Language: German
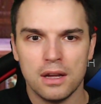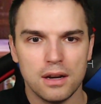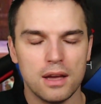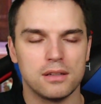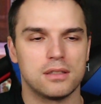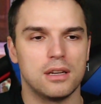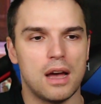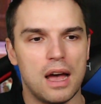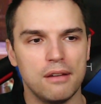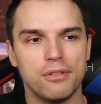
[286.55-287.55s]
Nein, es
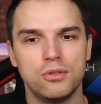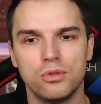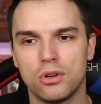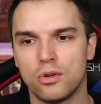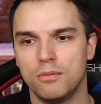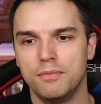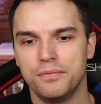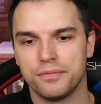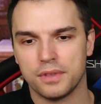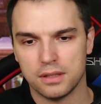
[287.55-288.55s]
geht einfach nur darum,
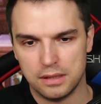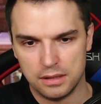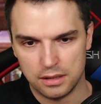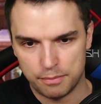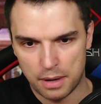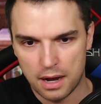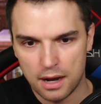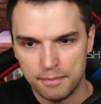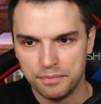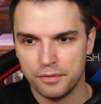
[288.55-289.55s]
dass dieses
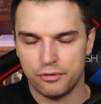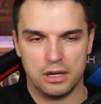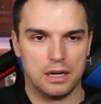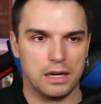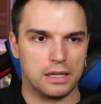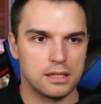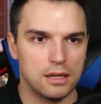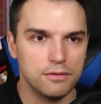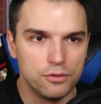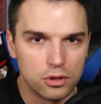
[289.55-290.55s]
Paar voneinander
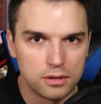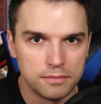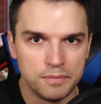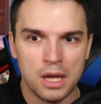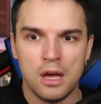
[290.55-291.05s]
getrennt wurden.